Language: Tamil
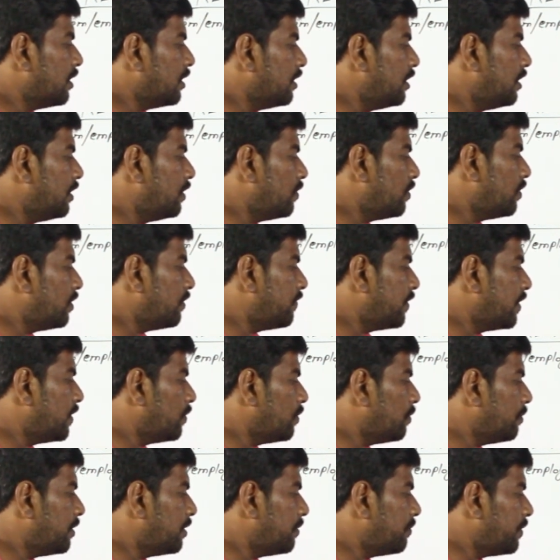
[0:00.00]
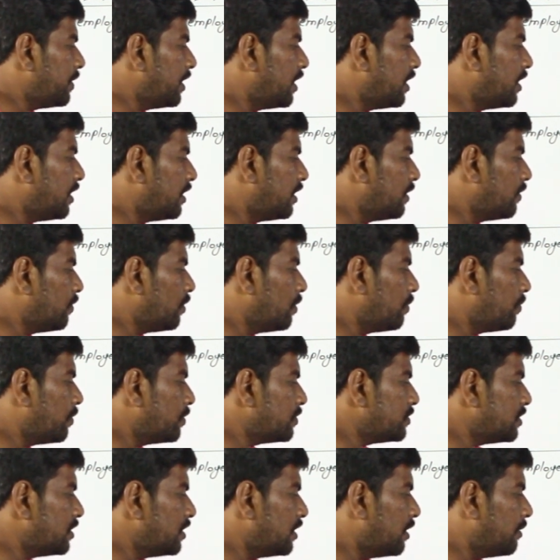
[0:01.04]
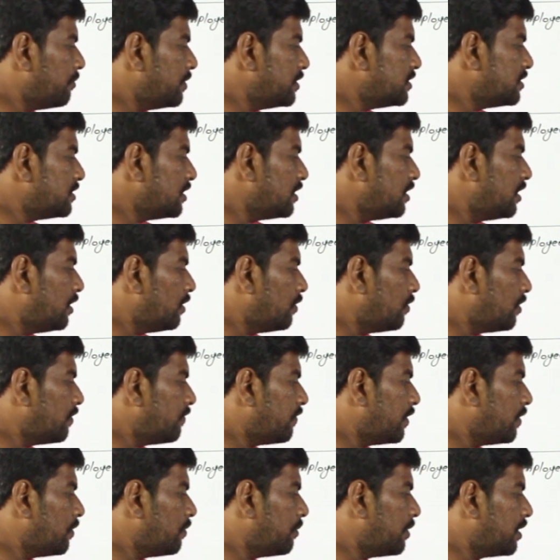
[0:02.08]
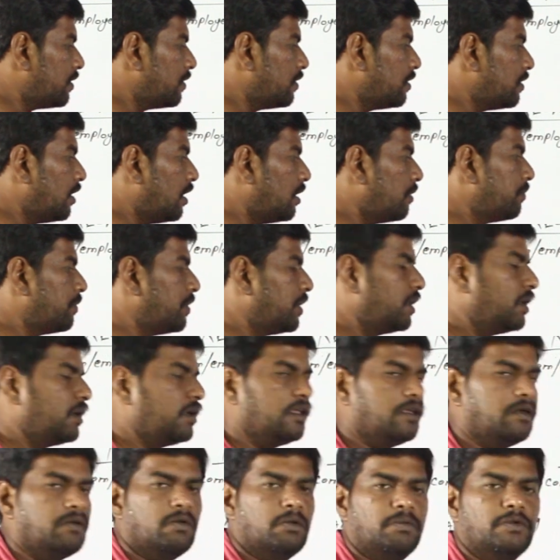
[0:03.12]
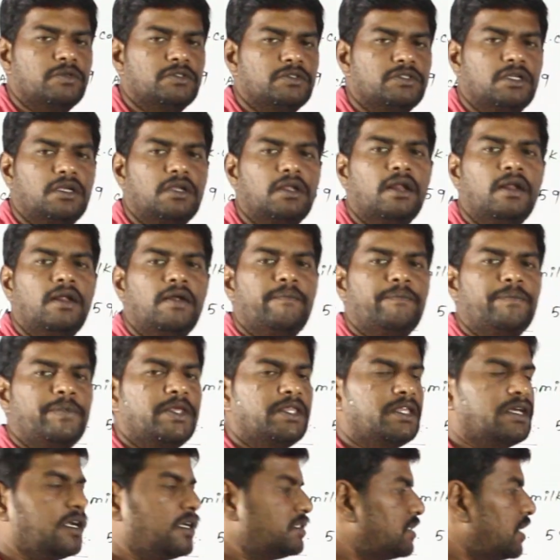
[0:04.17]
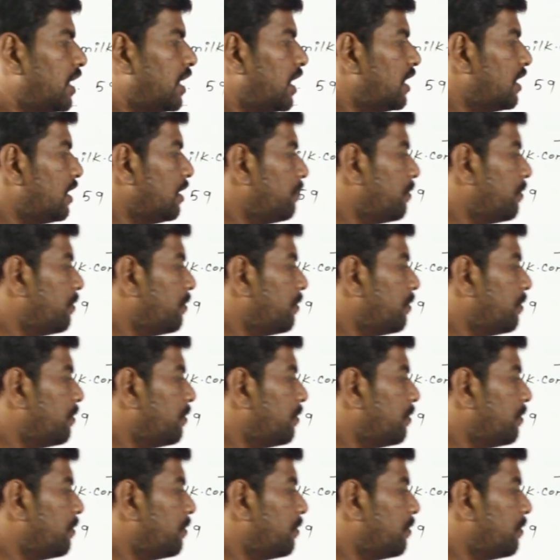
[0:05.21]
டிநோட்டிஃபைடு உமன் ப்ரியாரிட்டிக்கு ஒரு போஸ்டிங் எம்பிசி டீநோட்டிஃபைடு உமனுக்கு நான் ப்ரியாரிட்டிக்கு ஒரு போஸ்டிங் இதுக்கான சேலரி